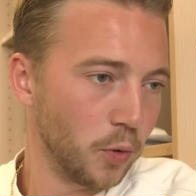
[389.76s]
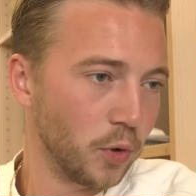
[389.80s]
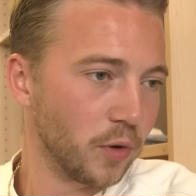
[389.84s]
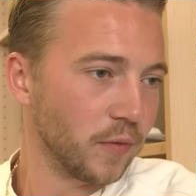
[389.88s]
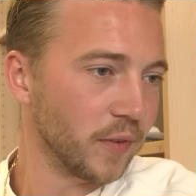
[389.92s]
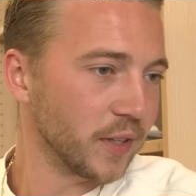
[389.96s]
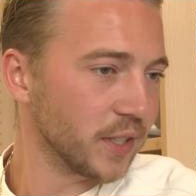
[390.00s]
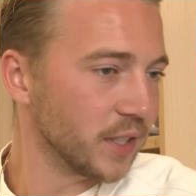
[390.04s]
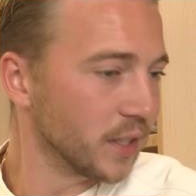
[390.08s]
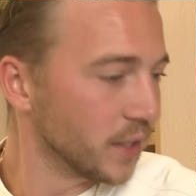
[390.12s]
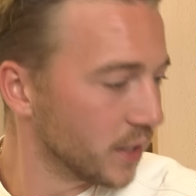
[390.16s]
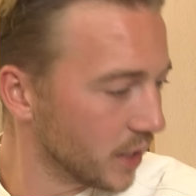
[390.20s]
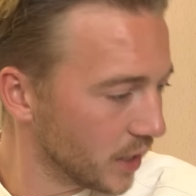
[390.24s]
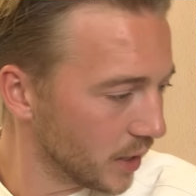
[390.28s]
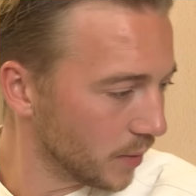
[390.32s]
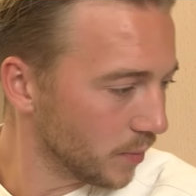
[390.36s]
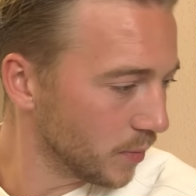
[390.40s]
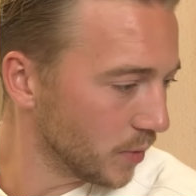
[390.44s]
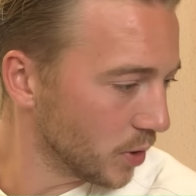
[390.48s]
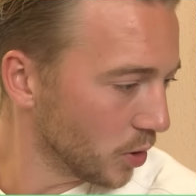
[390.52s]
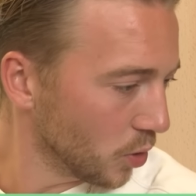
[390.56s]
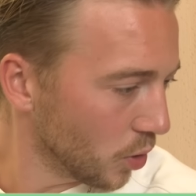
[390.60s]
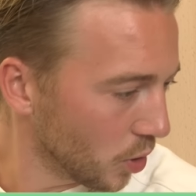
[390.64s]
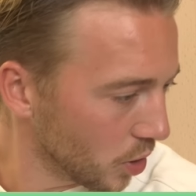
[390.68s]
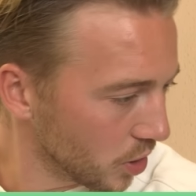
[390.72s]
irgendwelche
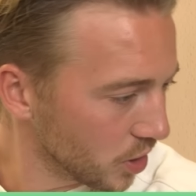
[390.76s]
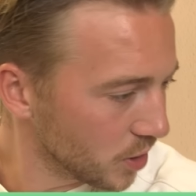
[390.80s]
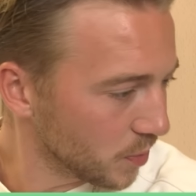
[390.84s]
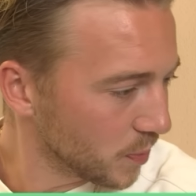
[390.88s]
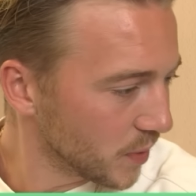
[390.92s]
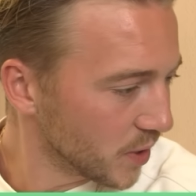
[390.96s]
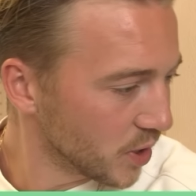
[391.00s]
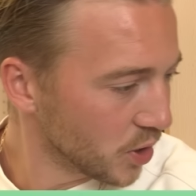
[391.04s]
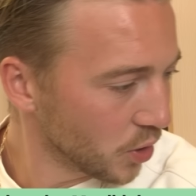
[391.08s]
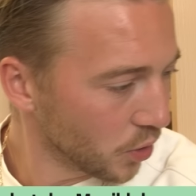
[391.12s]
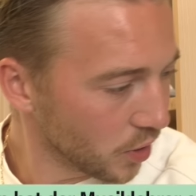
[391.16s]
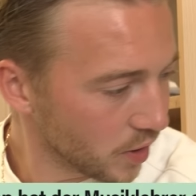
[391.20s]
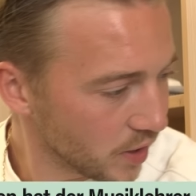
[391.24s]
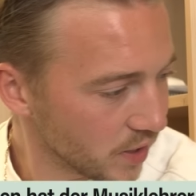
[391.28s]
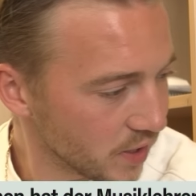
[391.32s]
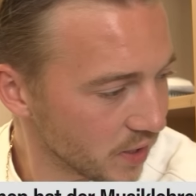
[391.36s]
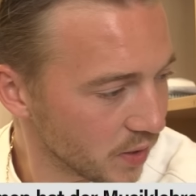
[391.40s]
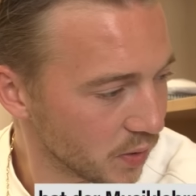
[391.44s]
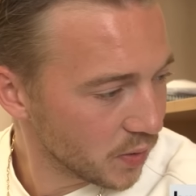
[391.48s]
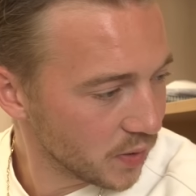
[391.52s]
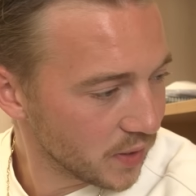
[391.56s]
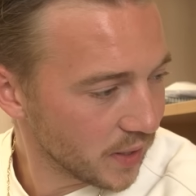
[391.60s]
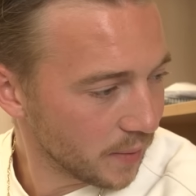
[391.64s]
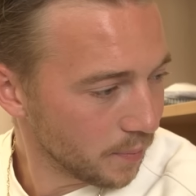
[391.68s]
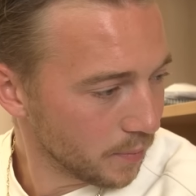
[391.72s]
Themen, die euch
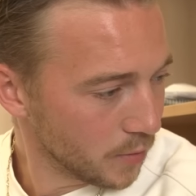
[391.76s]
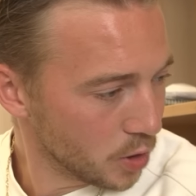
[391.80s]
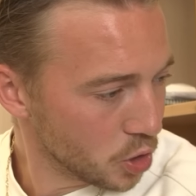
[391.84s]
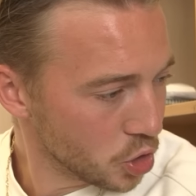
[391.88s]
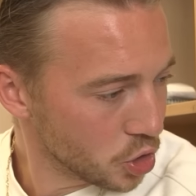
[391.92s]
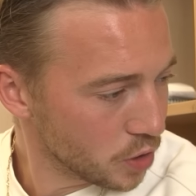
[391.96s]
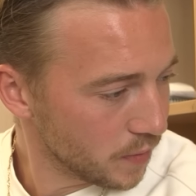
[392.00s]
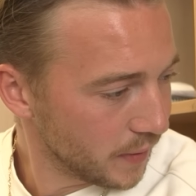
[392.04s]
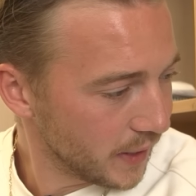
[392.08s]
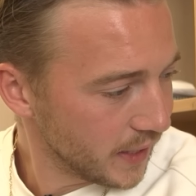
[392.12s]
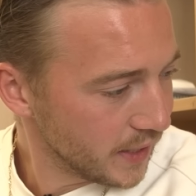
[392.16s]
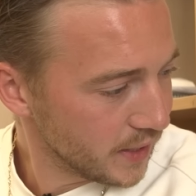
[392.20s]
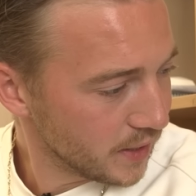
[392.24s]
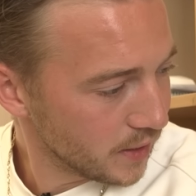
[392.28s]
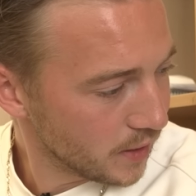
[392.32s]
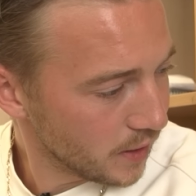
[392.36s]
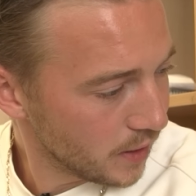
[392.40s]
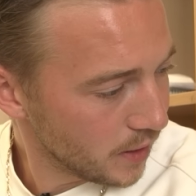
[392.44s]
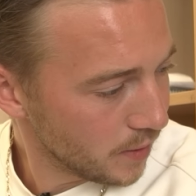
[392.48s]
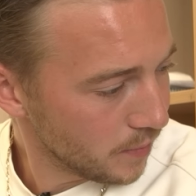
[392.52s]
besonders zusammengeschweißt